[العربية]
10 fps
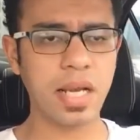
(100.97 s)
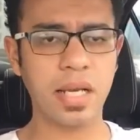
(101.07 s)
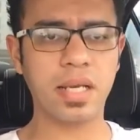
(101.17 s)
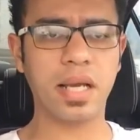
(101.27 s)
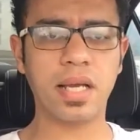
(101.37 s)

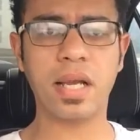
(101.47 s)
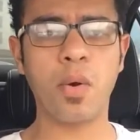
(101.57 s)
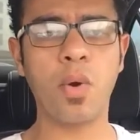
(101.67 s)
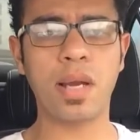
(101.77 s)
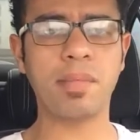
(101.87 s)

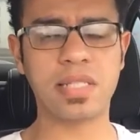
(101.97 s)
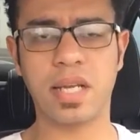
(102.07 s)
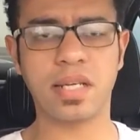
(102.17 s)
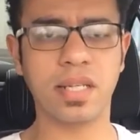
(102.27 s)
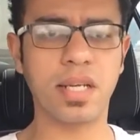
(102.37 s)
الجوال
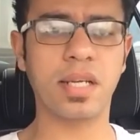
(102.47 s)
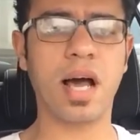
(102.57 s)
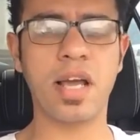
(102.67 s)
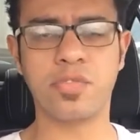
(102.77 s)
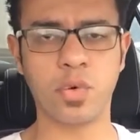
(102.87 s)
مثلا
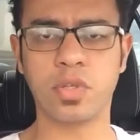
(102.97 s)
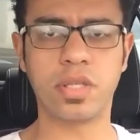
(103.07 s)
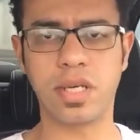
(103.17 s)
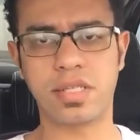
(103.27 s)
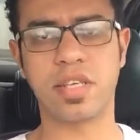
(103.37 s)

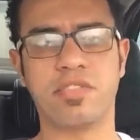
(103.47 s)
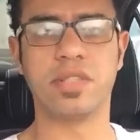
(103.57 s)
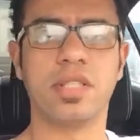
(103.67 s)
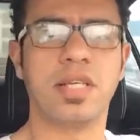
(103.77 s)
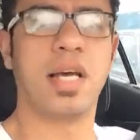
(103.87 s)
الايفون
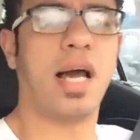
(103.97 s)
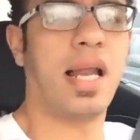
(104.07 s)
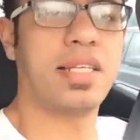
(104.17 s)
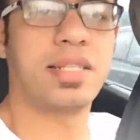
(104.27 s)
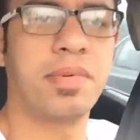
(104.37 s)
7
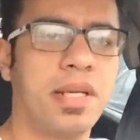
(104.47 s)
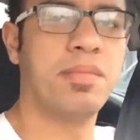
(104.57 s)
على سبيل